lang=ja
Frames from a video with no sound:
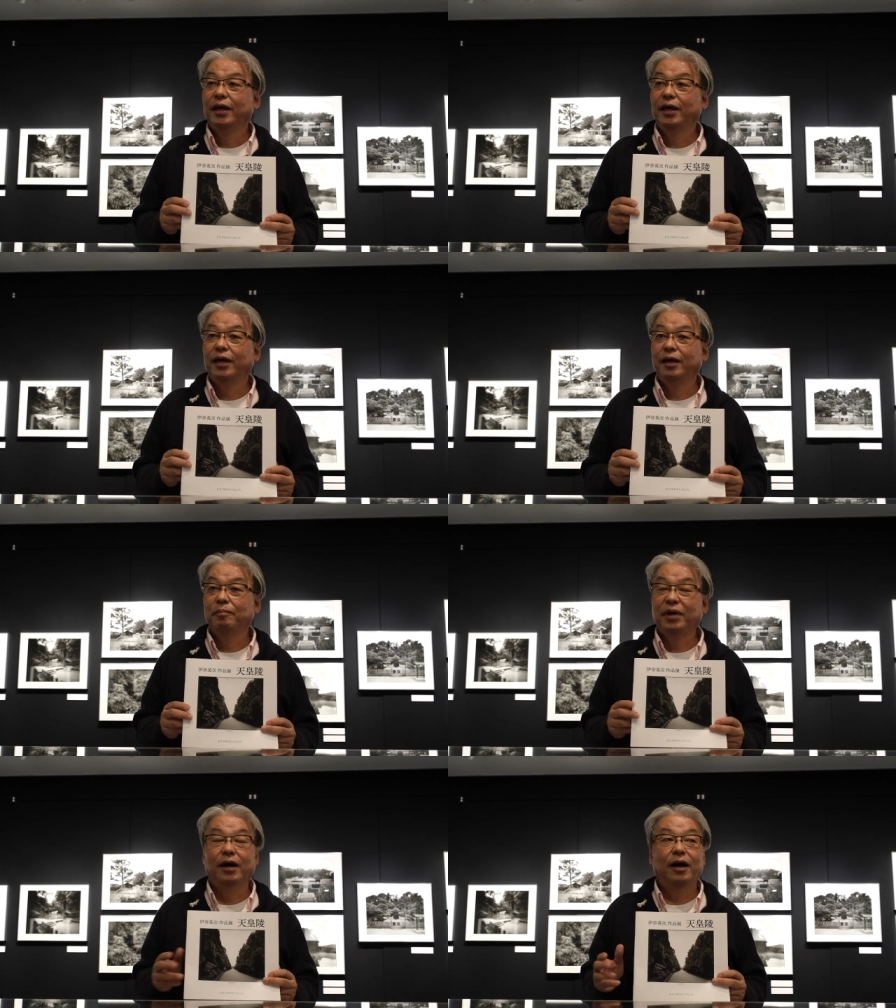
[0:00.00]

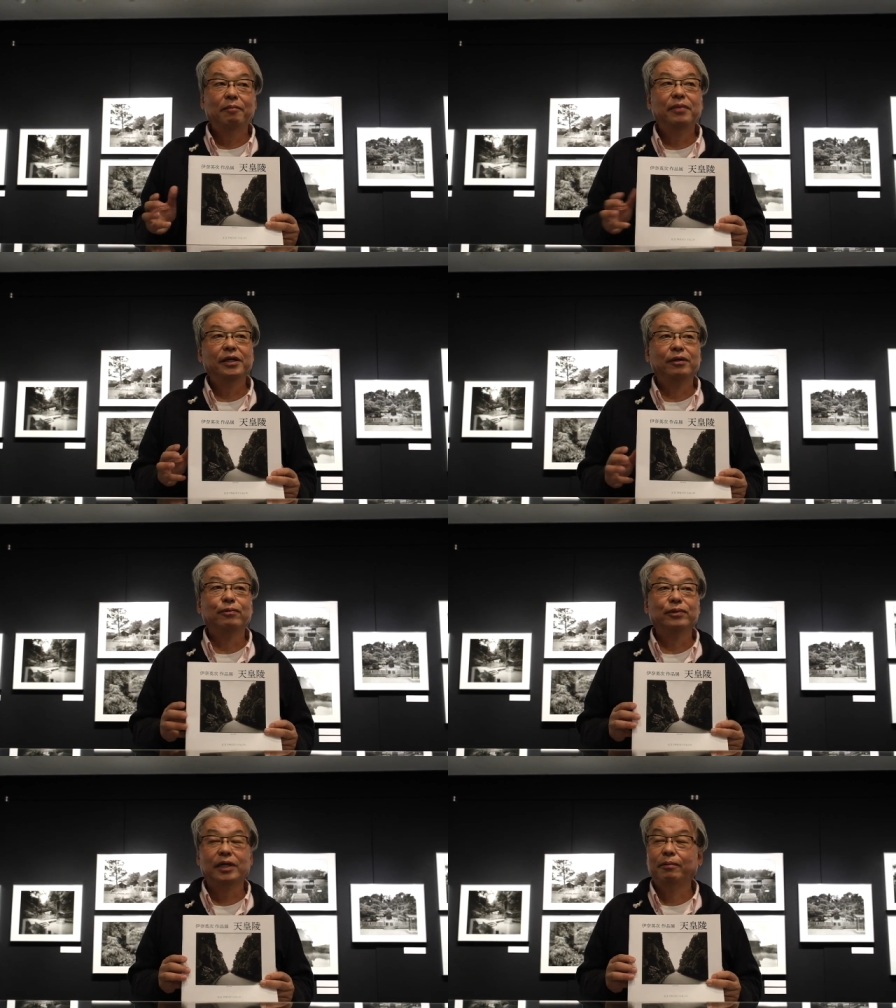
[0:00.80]
えー、まああんまり
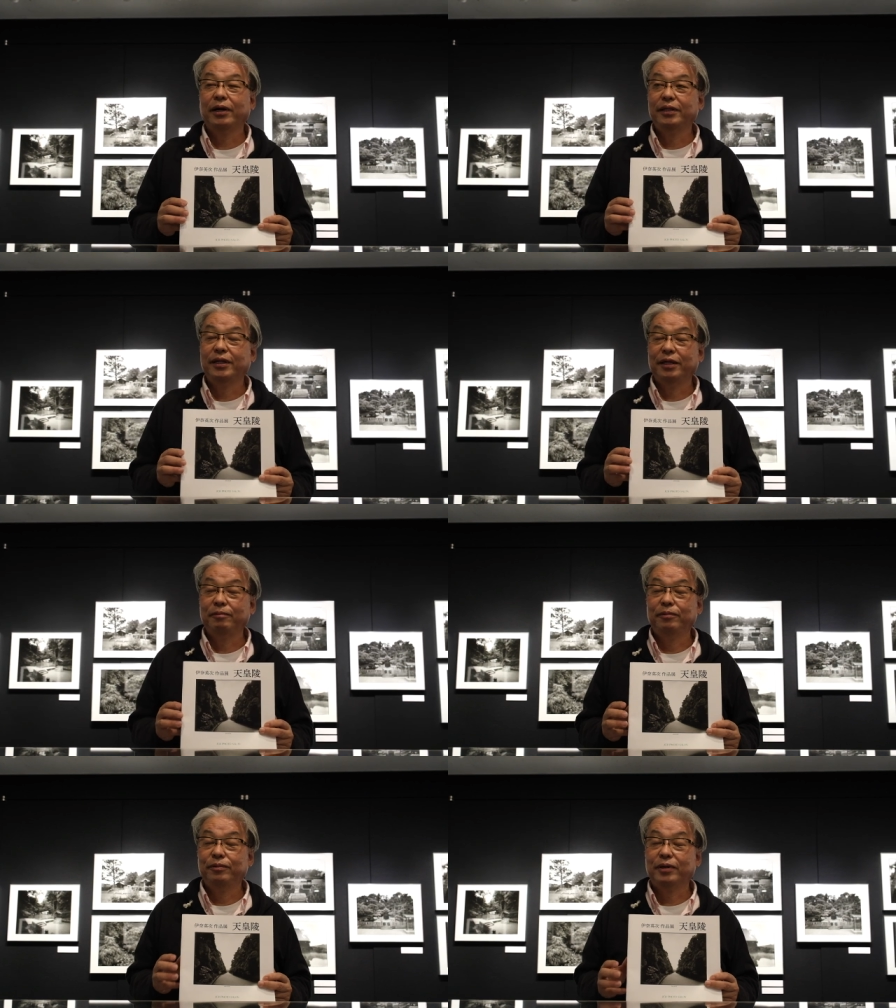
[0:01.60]
こう騒いだ
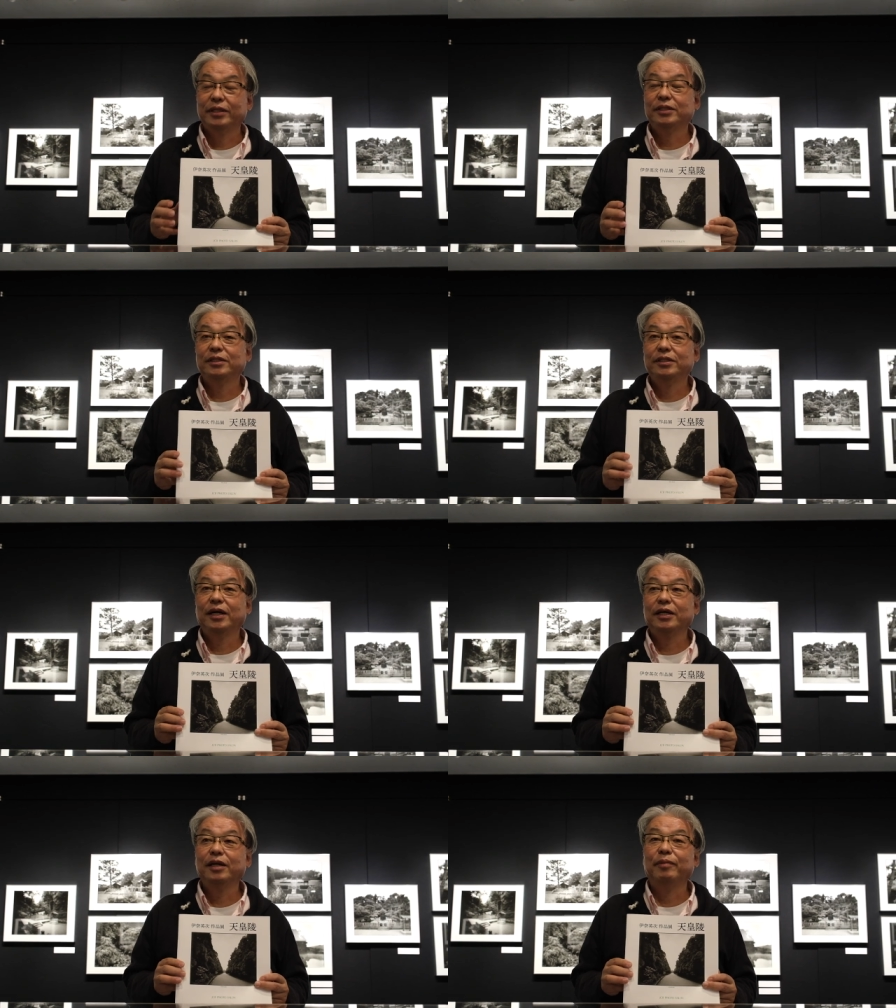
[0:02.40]
りとかし
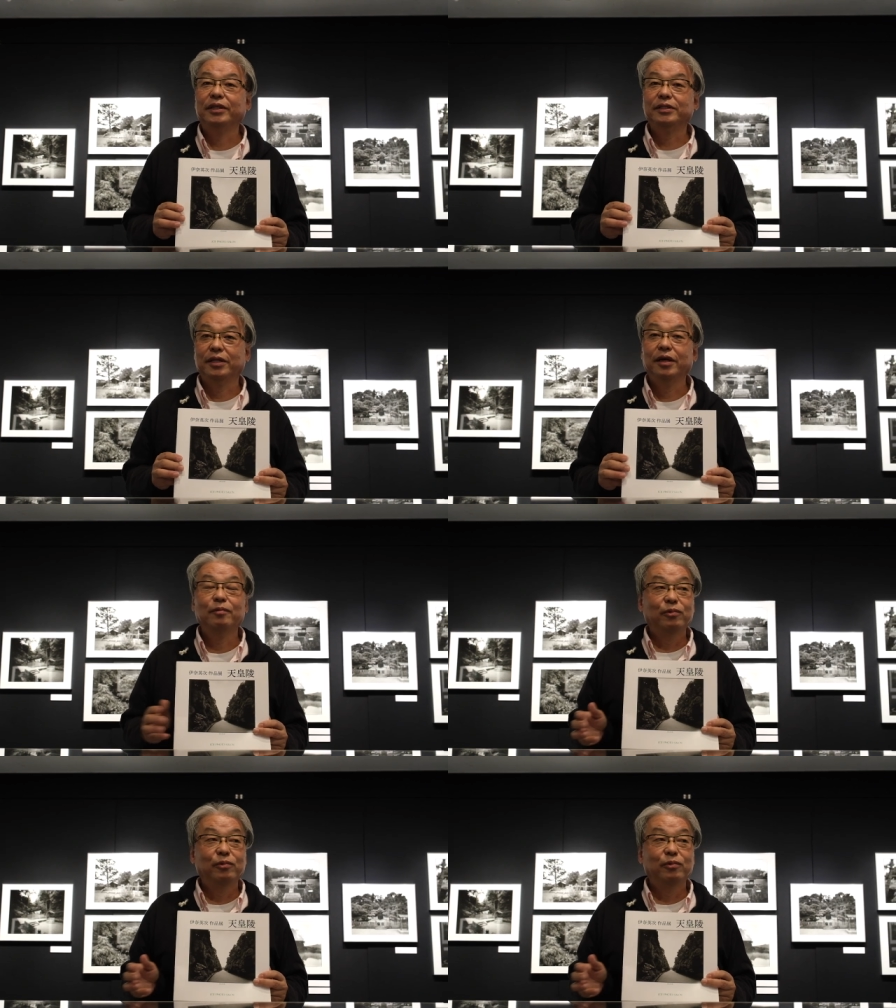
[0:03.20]
なければですね